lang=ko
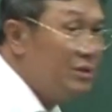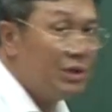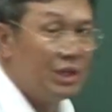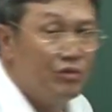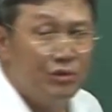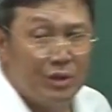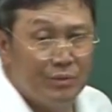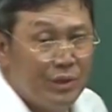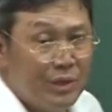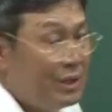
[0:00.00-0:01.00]

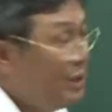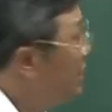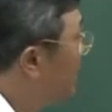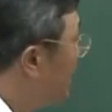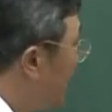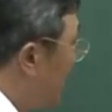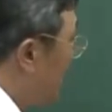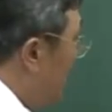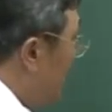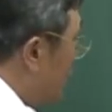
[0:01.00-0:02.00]
기준점들. 그
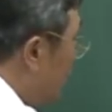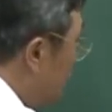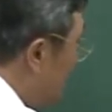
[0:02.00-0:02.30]
다음에 운을